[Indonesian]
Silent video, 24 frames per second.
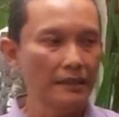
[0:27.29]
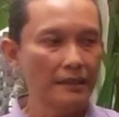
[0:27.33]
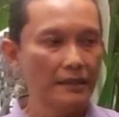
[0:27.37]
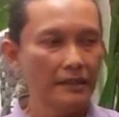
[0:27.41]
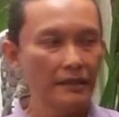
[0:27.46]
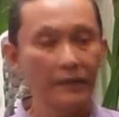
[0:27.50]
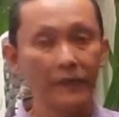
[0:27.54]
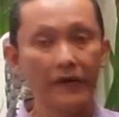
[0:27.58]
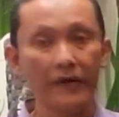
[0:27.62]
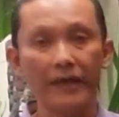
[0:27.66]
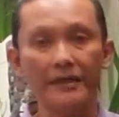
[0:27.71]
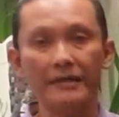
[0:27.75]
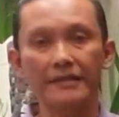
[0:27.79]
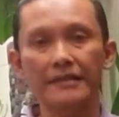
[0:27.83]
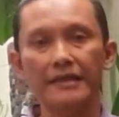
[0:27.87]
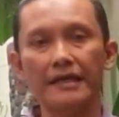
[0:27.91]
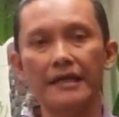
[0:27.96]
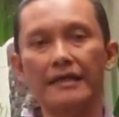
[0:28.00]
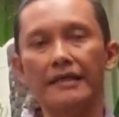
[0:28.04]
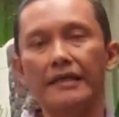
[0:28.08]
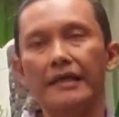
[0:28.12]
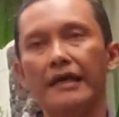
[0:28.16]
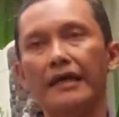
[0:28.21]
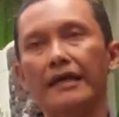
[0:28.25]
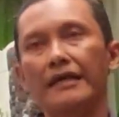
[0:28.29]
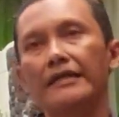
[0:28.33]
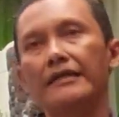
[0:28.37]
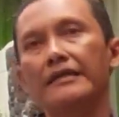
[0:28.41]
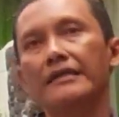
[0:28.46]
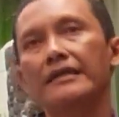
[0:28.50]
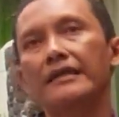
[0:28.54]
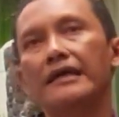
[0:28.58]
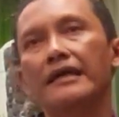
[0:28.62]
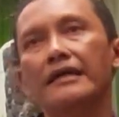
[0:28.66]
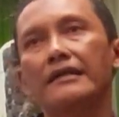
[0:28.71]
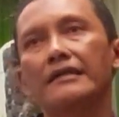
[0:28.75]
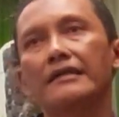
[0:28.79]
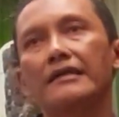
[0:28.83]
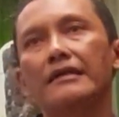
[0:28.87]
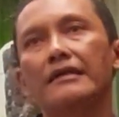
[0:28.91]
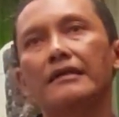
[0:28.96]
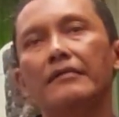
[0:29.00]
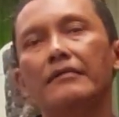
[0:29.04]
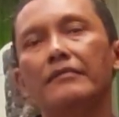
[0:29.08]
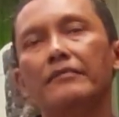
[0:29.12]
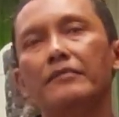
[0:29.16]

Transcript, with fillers: di WA saya Ini ada